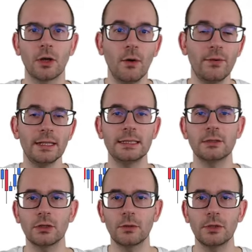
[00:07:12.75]
En fait, les
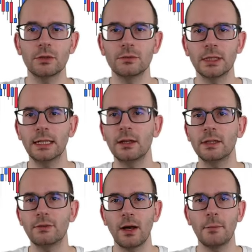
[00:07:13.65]
order blocks, vous allez en
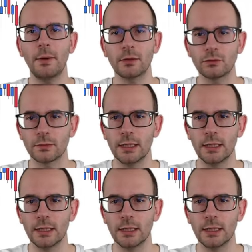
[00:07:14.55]
avoir partout.